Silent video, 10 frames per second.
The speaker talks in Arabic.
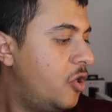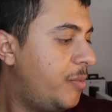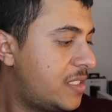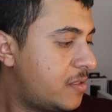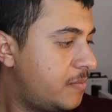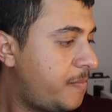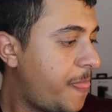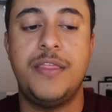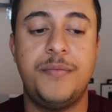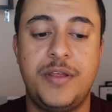وبس
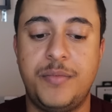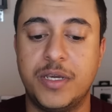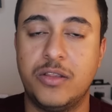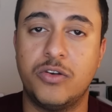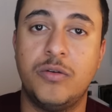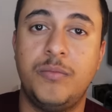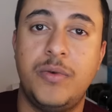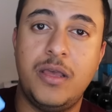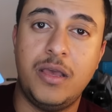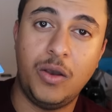هذا مثل ما قلت لكم
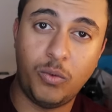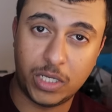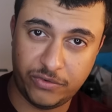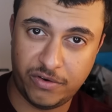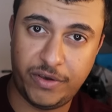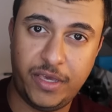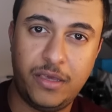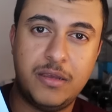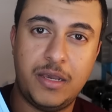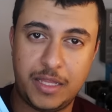اول جيف اوي
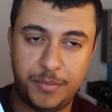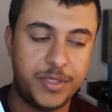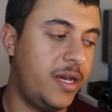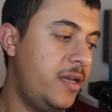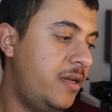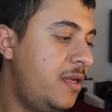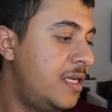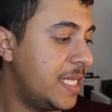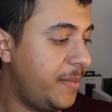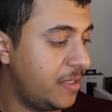هذا البدايه
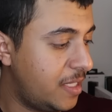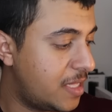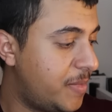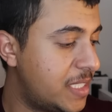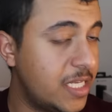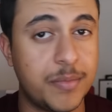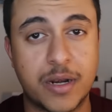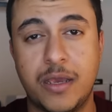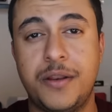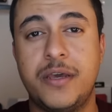طبعا قد ما تكبر
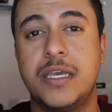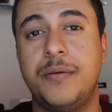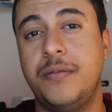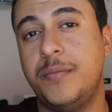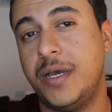القناه قد